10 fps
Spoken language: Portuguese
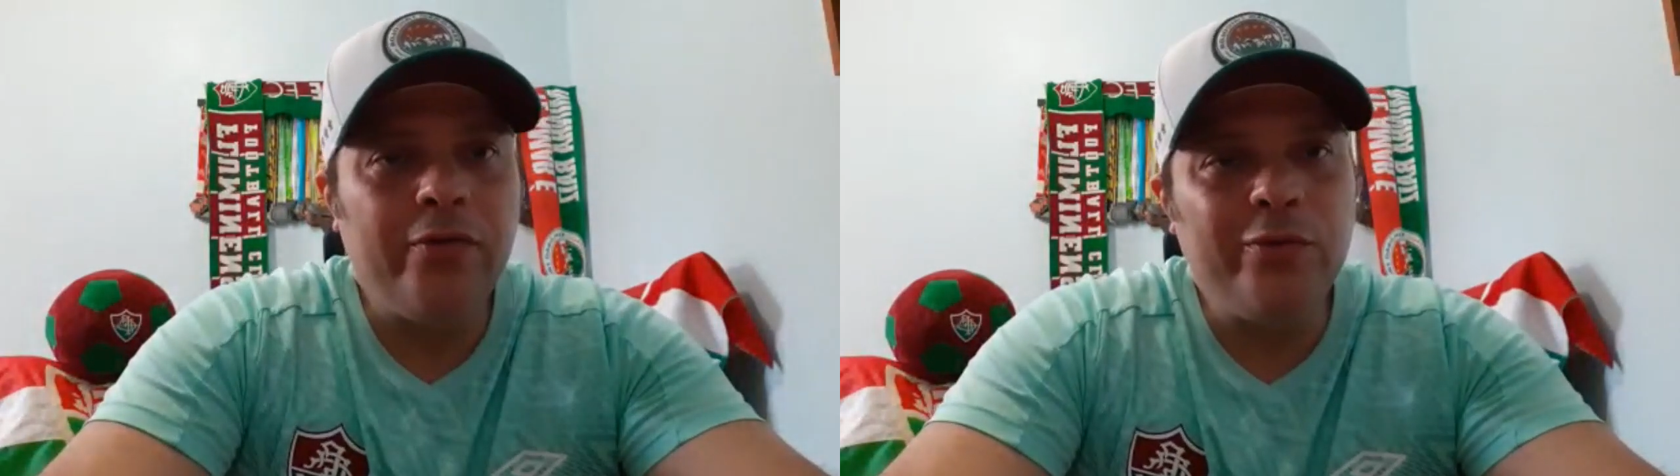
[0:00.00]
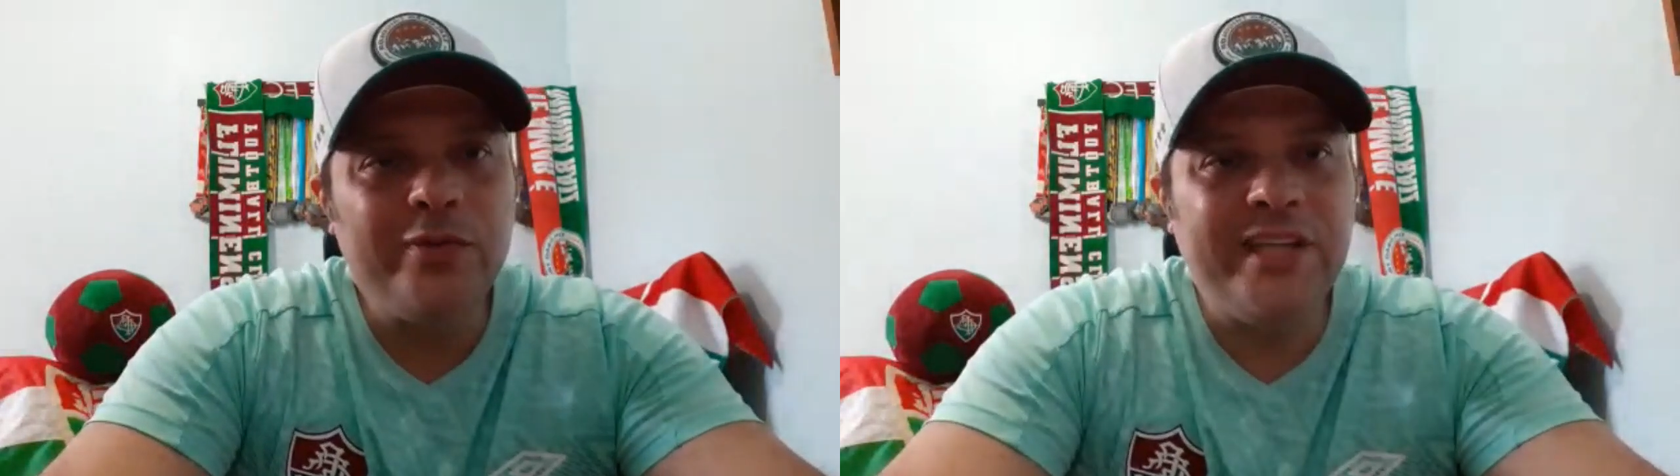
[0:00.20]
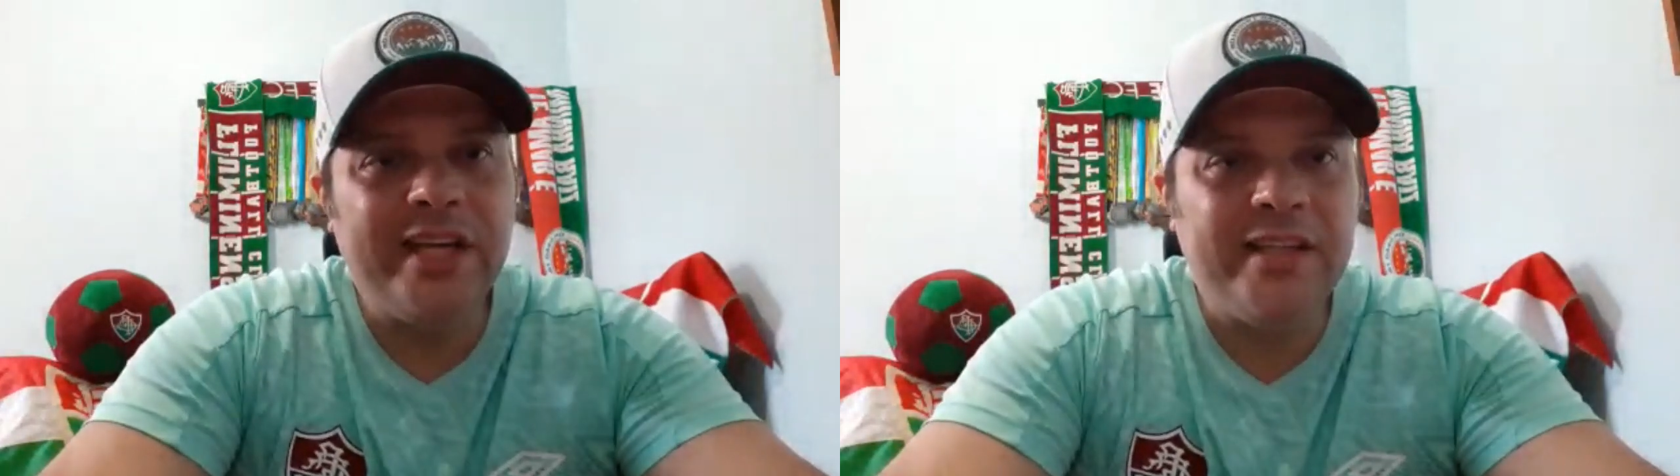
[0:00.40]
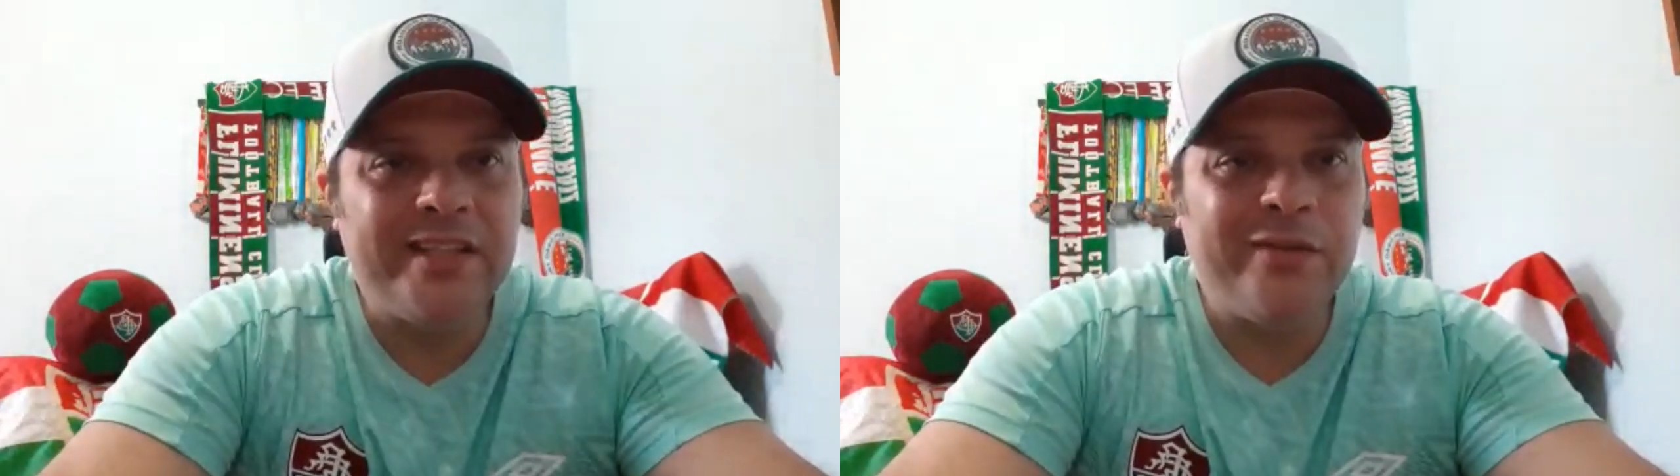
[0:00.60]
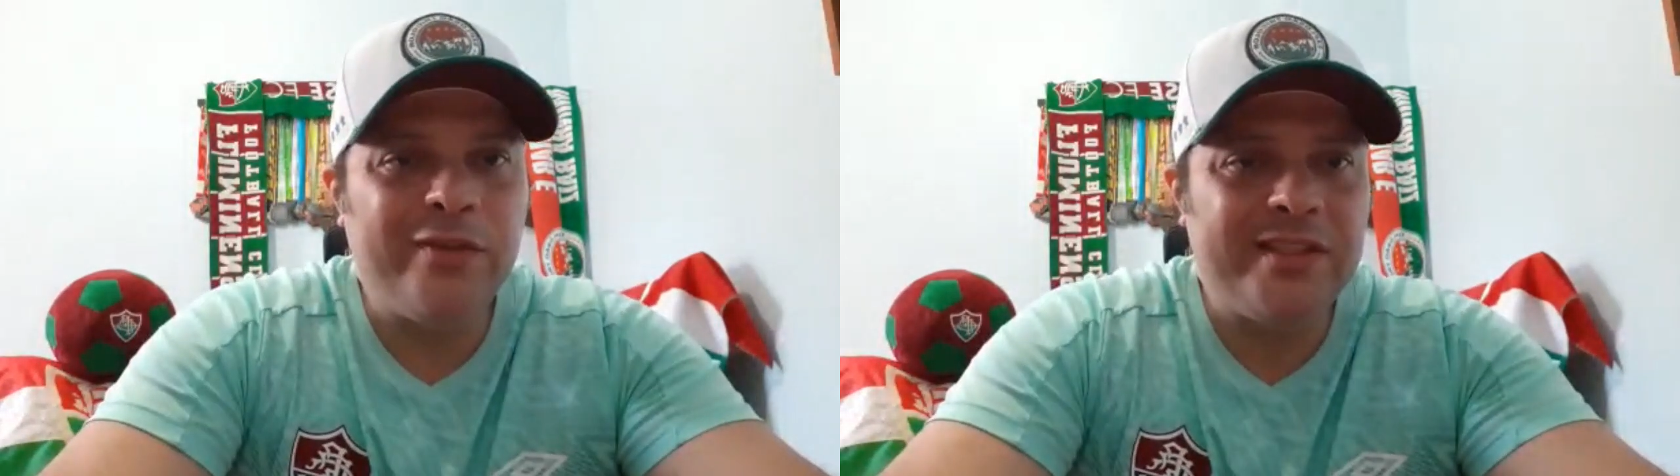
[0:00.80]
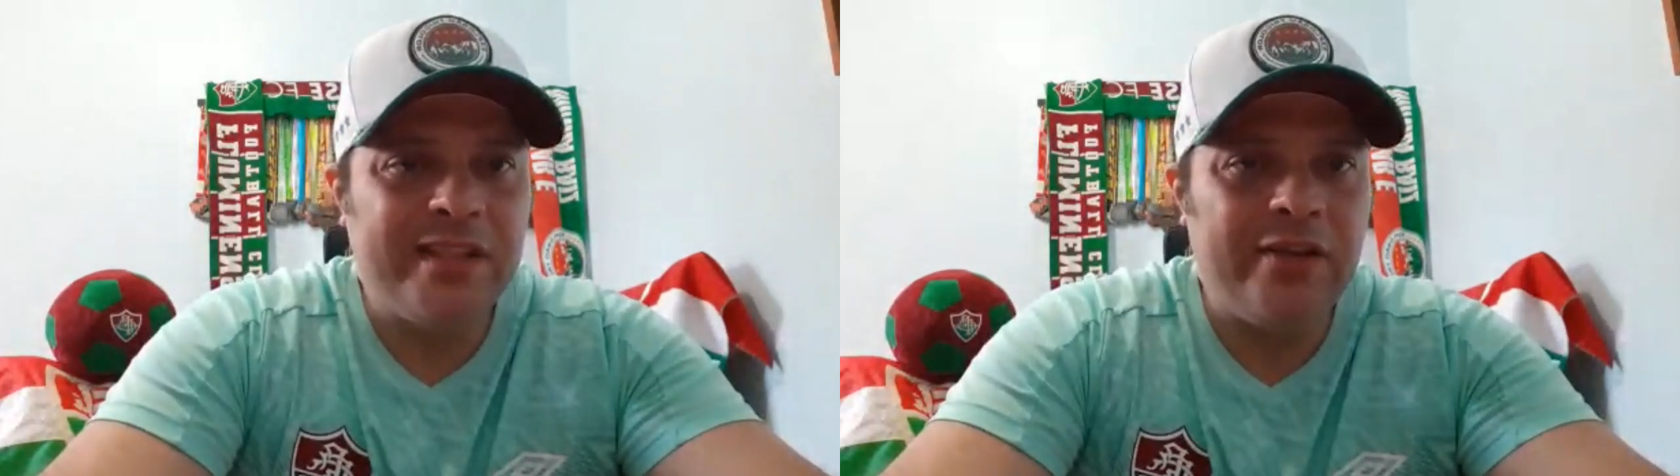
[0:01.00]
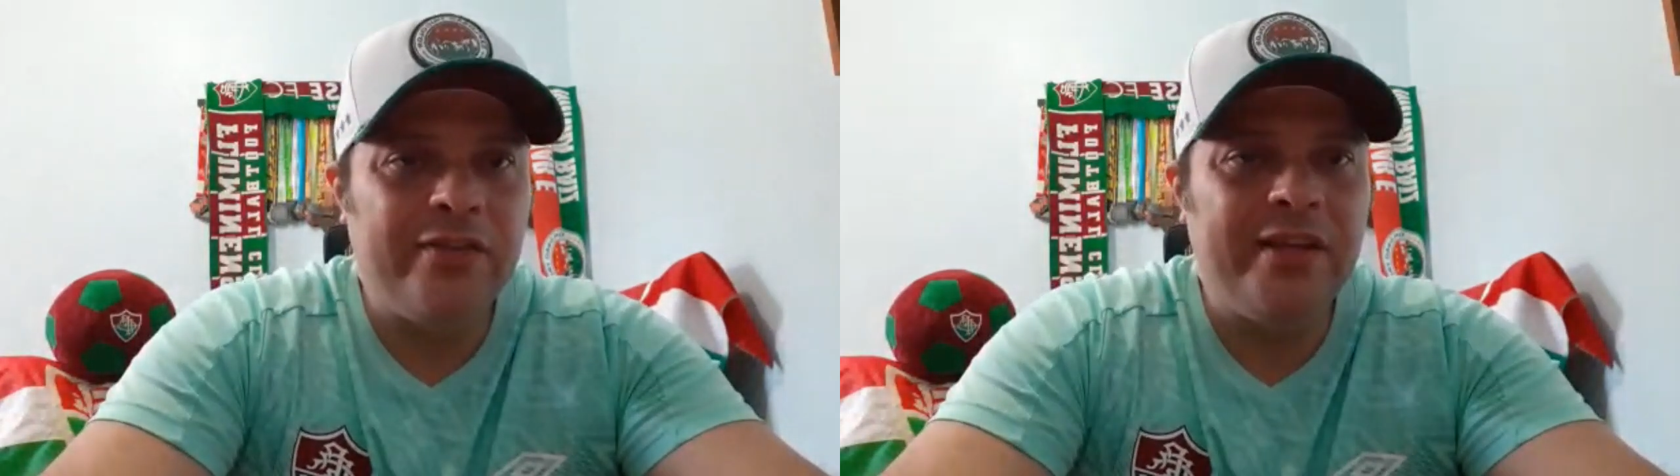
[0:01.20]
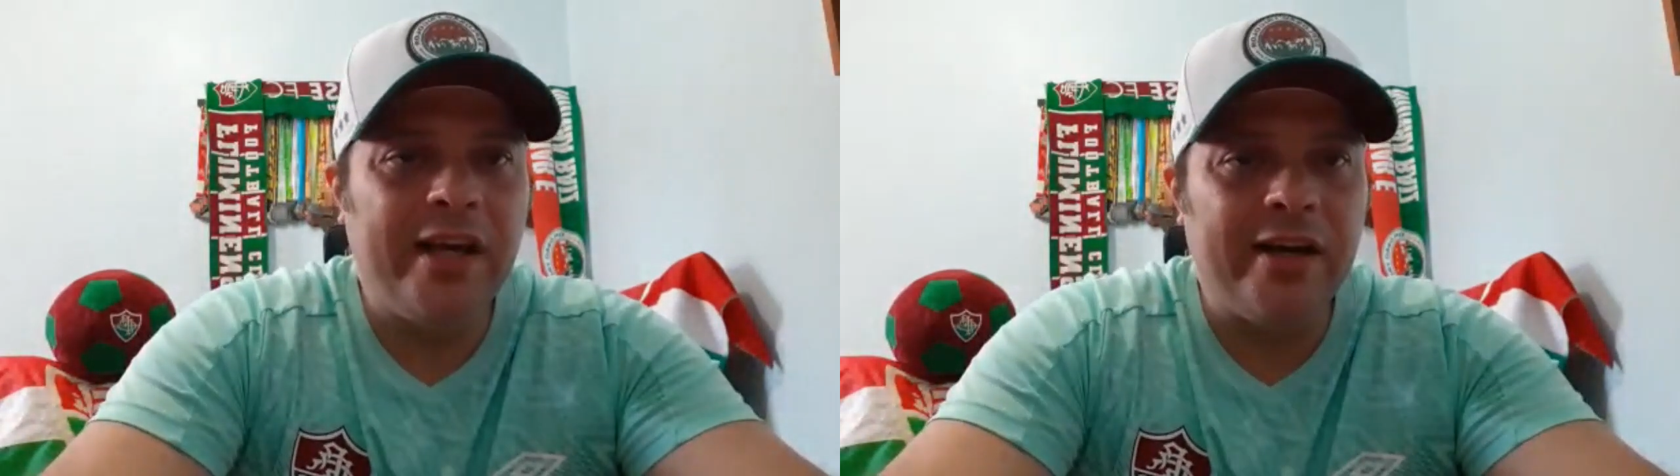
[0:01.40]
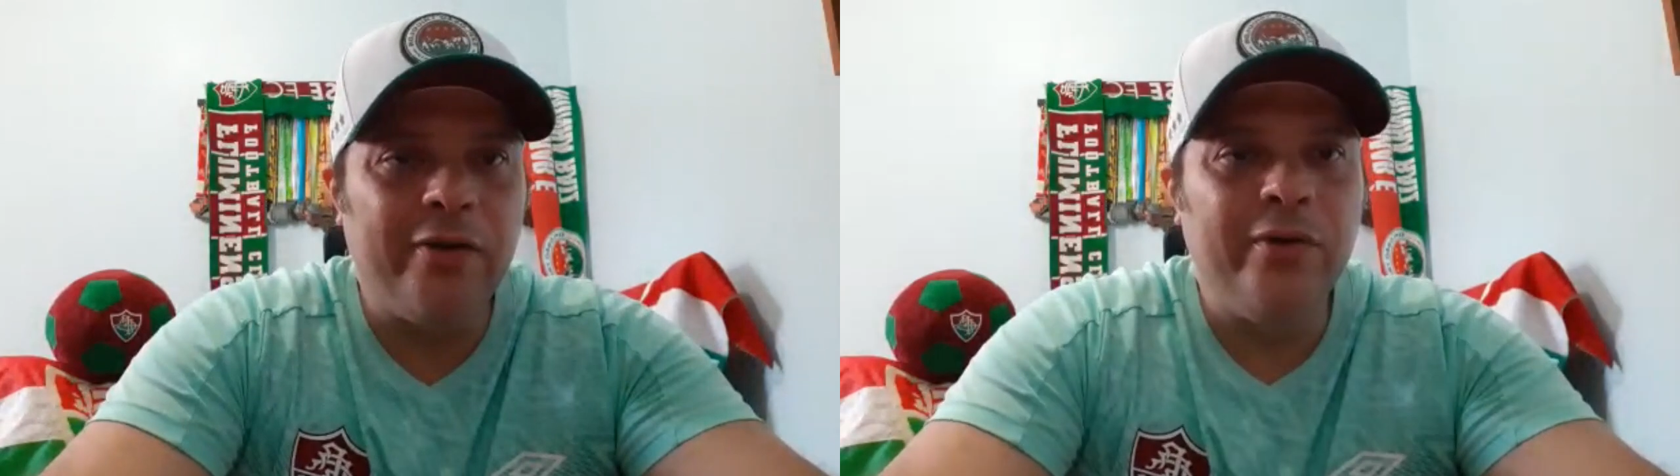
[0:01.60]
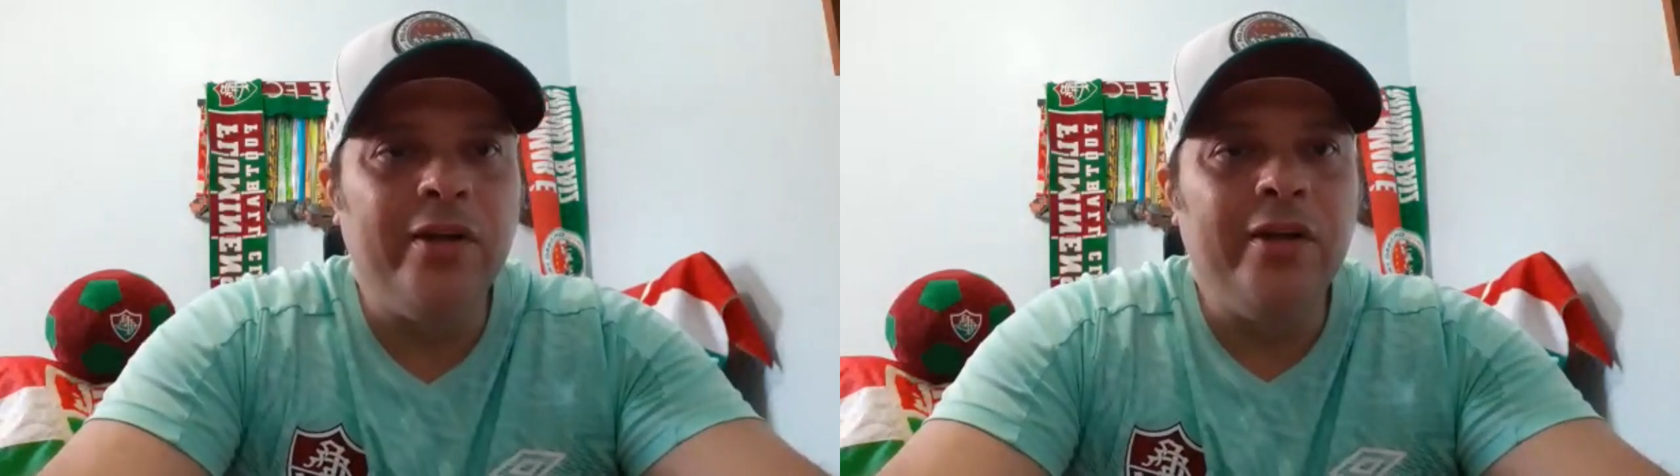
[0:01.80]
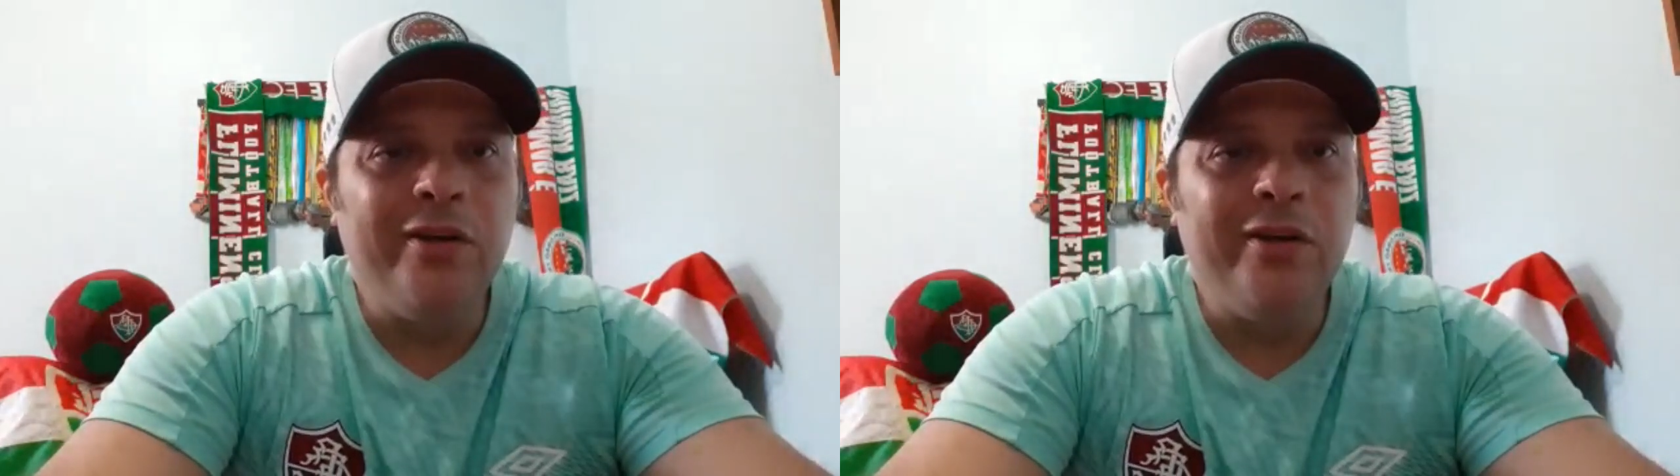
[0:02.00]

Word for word: com certeza vocês terão